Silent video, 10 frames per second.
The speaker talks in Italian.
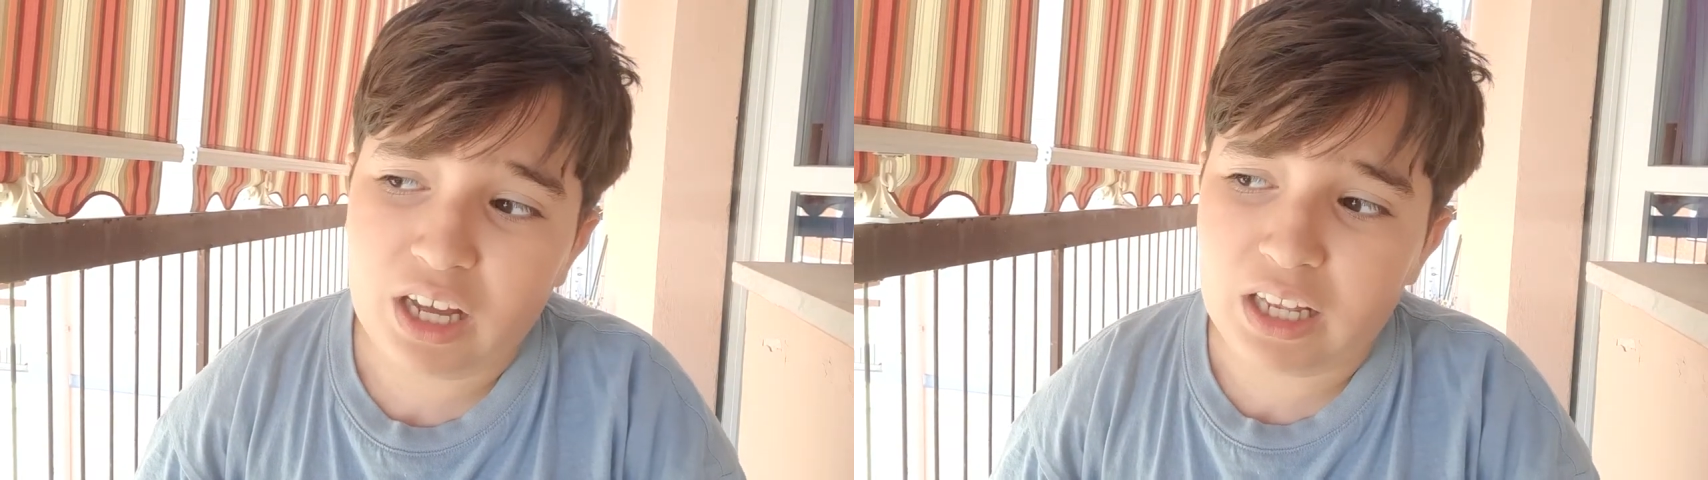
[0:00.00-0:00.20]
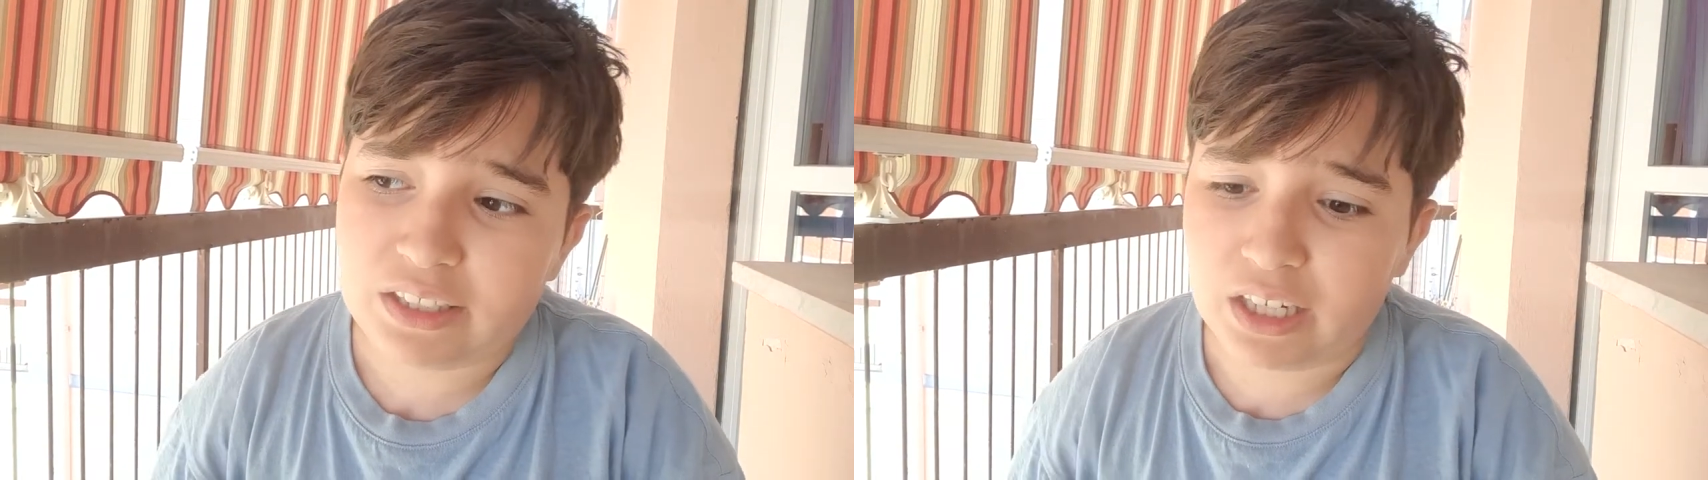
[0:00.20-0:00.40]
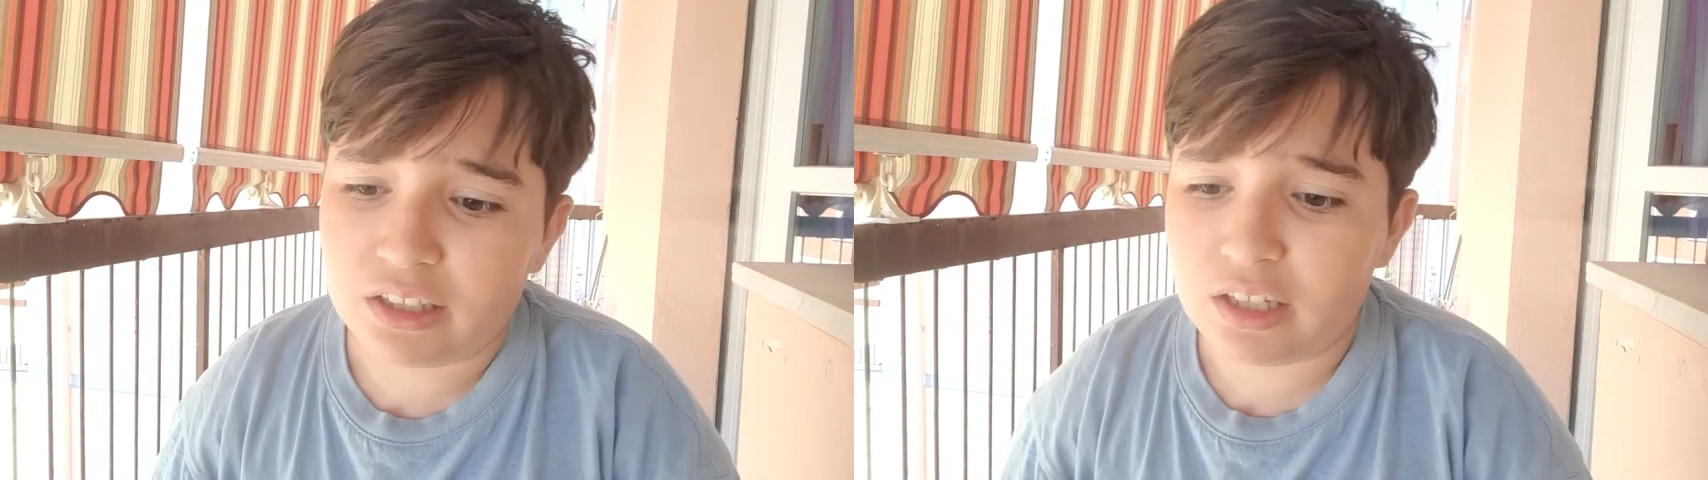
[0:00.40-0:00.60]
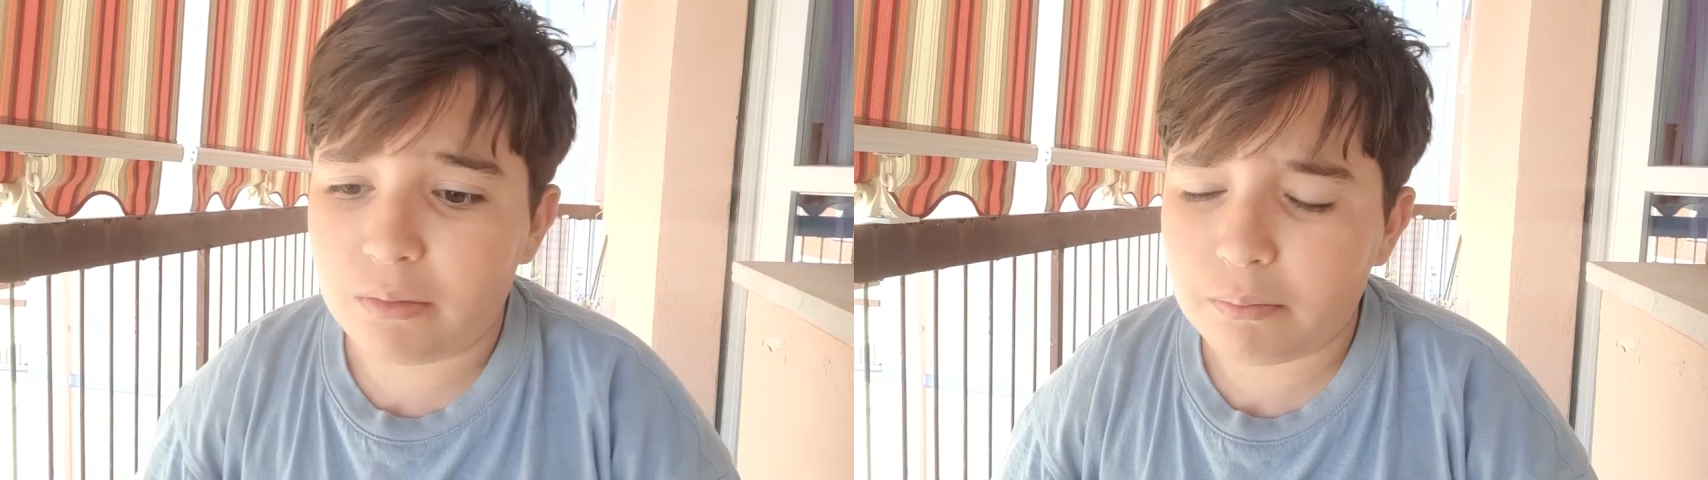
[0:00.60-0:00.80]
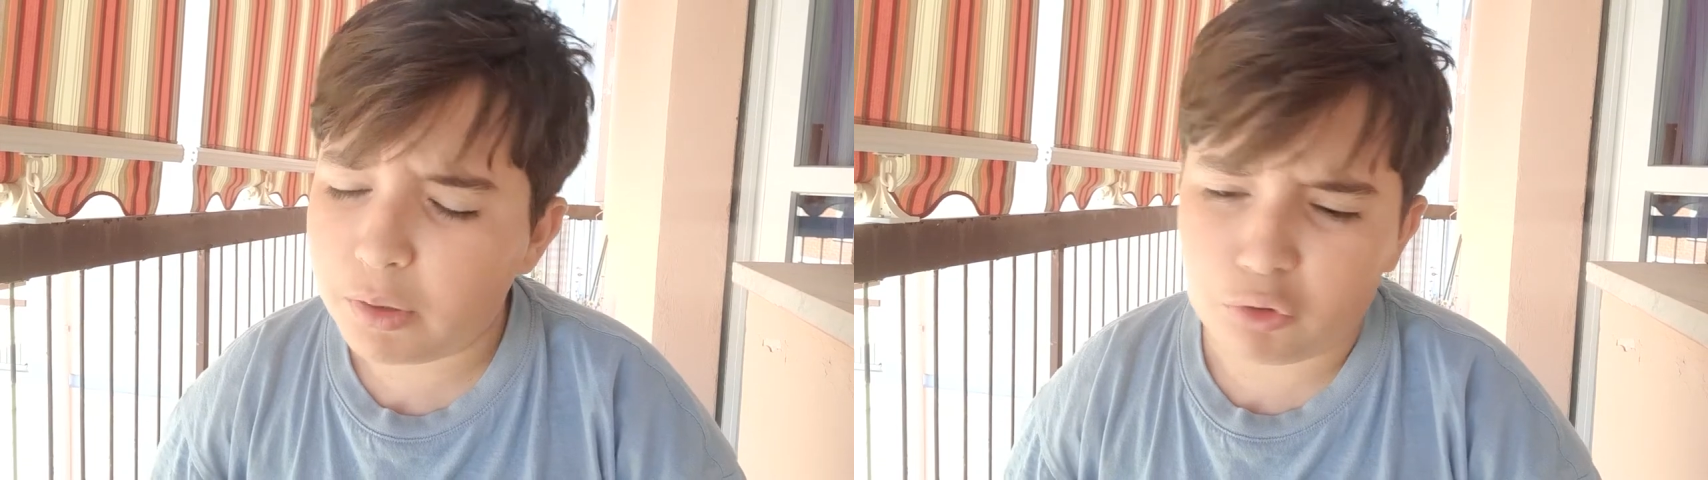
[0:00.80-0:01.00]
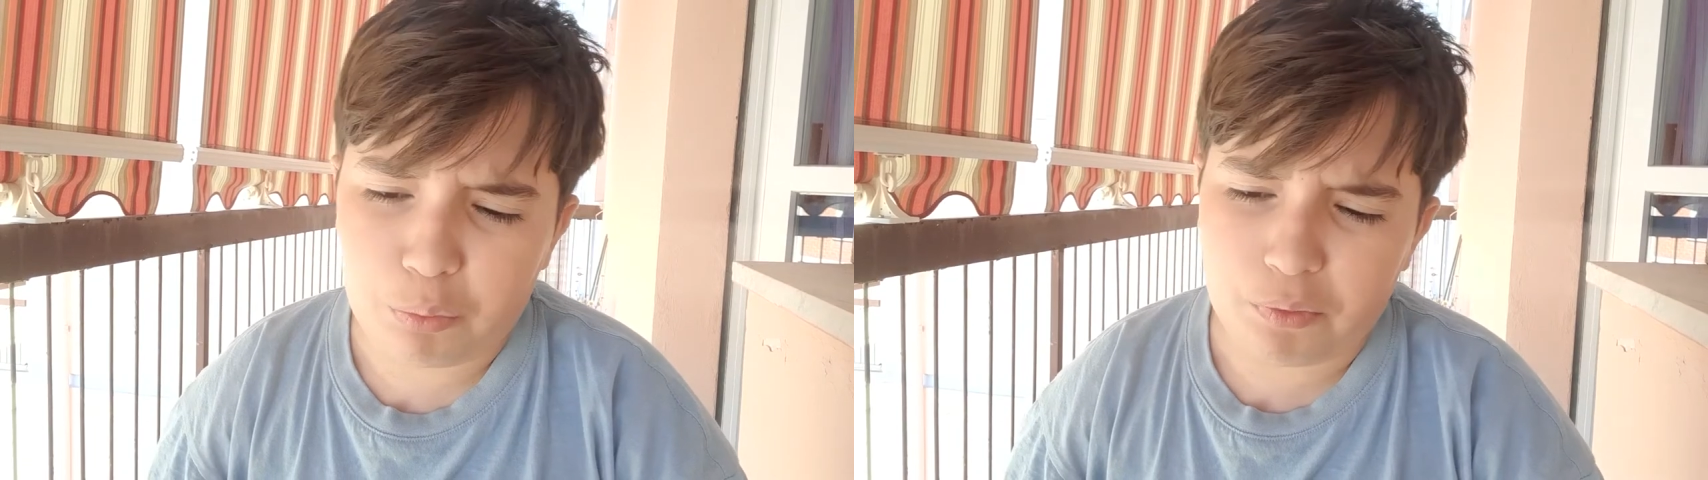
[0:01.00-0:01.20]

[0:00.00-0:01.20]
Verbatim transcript: al Cagliari, però si